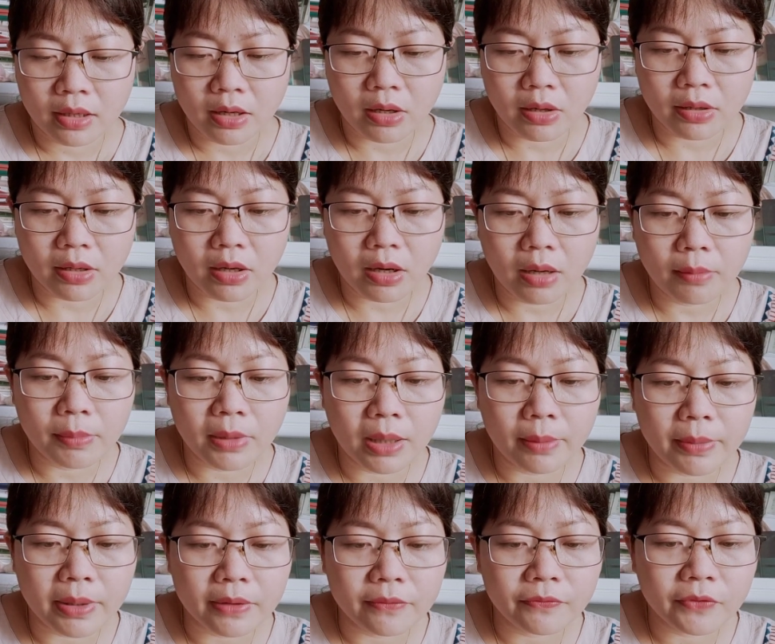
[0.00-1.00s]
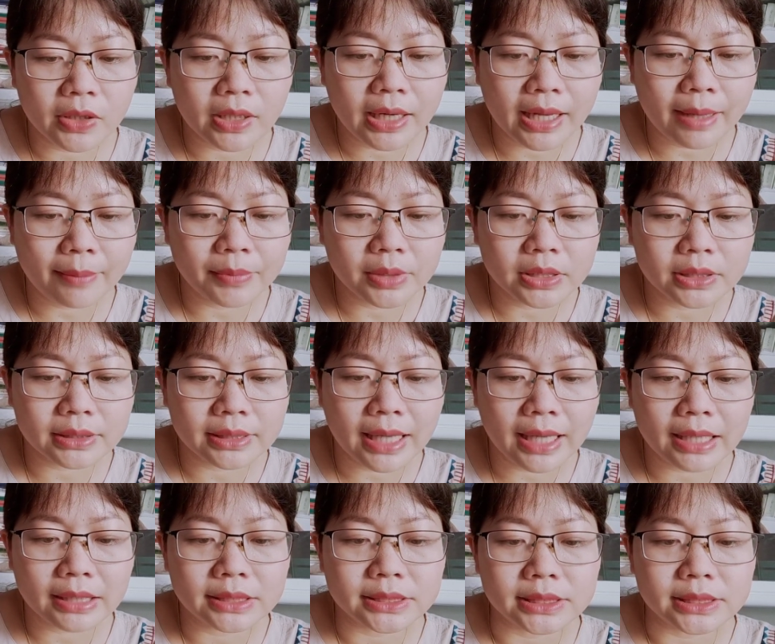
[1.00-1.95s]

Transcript: Hồi đó bờ biển phía nam nước ta